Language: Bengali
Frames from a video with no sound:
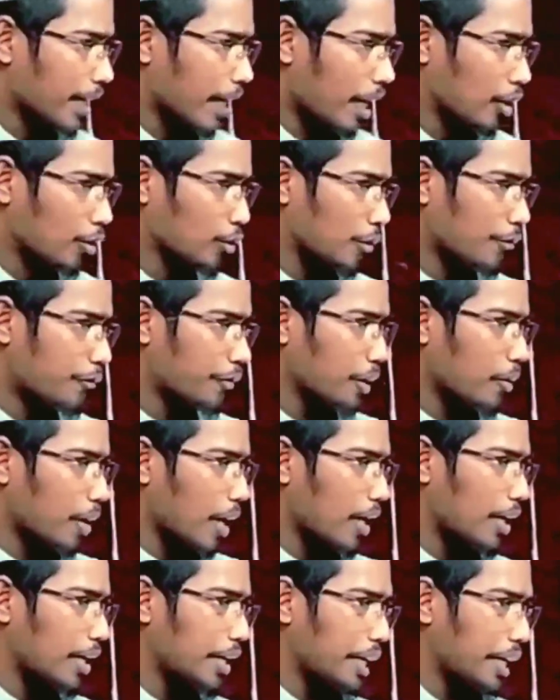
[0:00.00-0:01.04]
বাইনাল
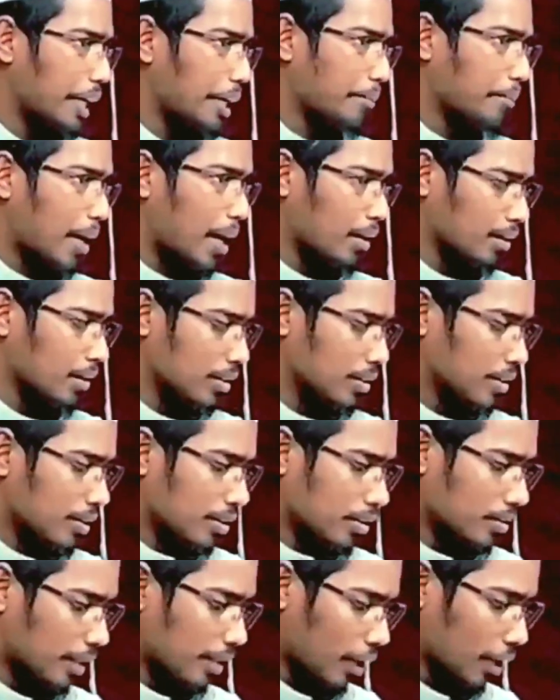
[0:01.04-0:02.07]
কুফরি ওয়াল ঈমান
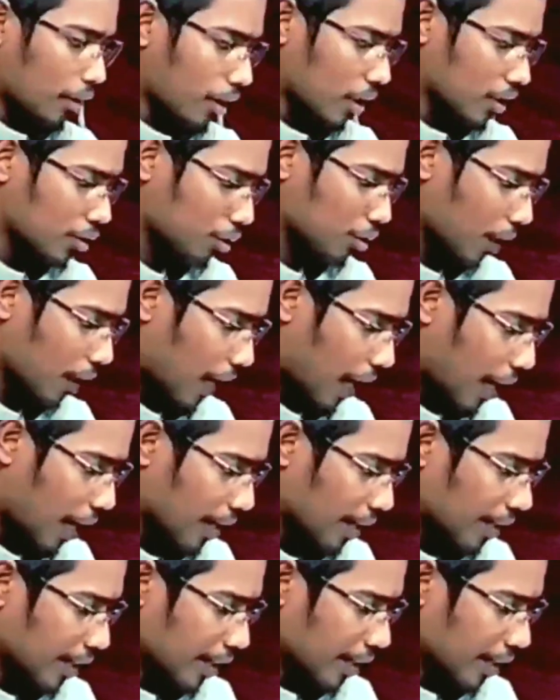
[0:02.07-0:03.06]
তারকাস